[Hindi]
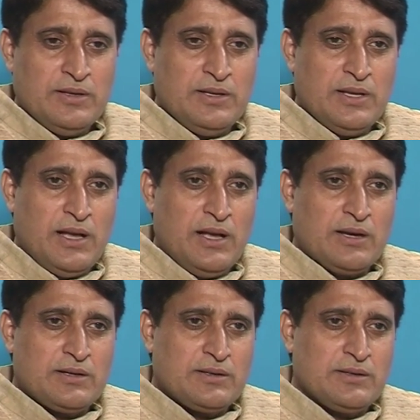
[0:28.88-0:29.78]

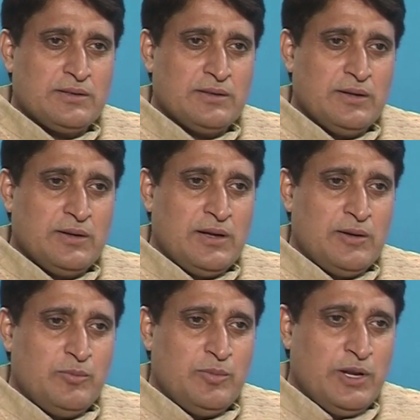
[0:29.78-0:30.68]
इलिया
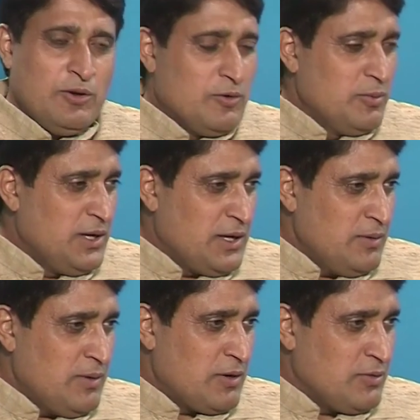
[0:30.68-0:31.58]
मैं लोग भी
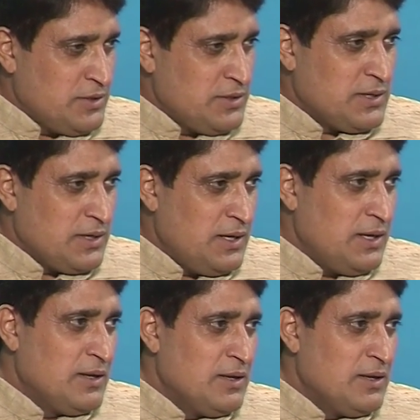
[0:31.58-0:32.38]
कई बार कोशिश करी